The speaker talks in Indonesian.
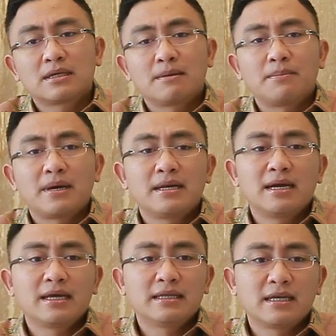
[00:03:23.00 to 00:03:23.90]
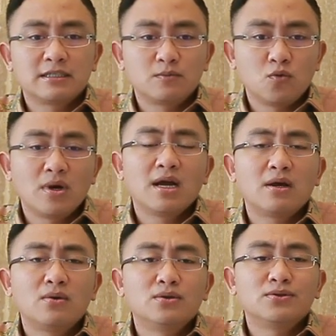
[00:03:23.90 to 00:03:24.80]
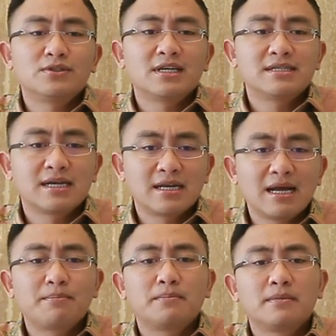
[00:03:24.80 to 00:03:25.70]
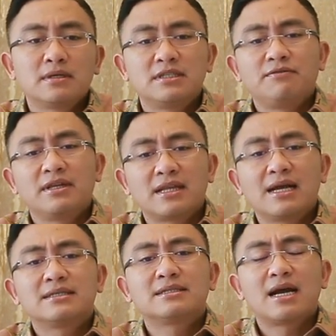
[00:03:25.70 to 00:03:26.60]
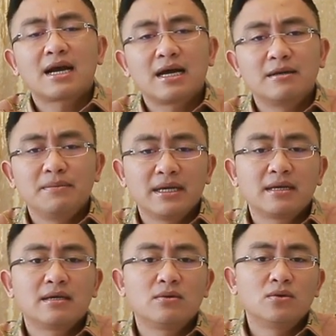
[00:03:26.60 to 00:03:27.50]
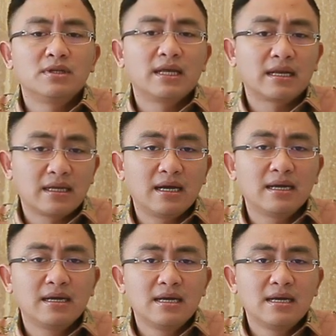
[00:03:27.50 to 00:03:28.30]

kepada kita semua, khususnya segenap Sivitas Akademik Untirta,